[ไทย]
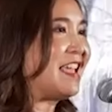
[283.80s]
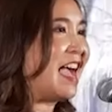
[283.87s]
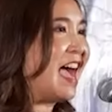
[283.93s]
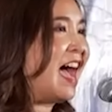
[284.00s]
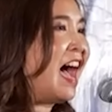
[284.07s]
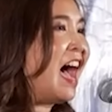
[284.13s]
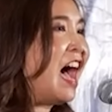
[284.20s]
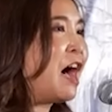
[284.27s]
อ
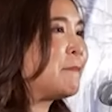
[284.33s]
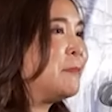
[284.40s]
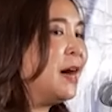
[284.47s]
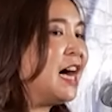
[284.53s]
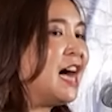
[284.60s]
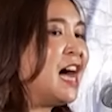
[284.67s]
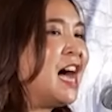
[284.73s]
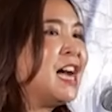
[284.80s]
ย่า
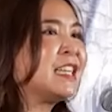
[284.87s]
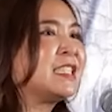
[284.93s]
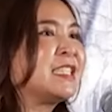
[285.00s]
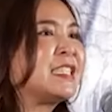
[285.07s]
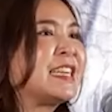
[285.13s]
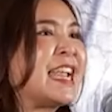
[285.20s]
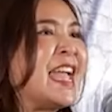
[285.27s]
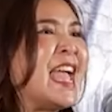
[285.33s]
เพิ่ง
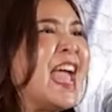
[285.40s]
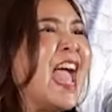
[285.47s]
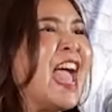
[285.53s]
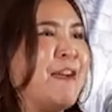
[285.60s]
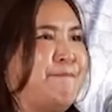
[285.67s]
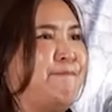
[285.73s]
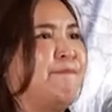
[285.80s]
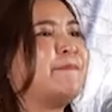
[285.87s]
รีบ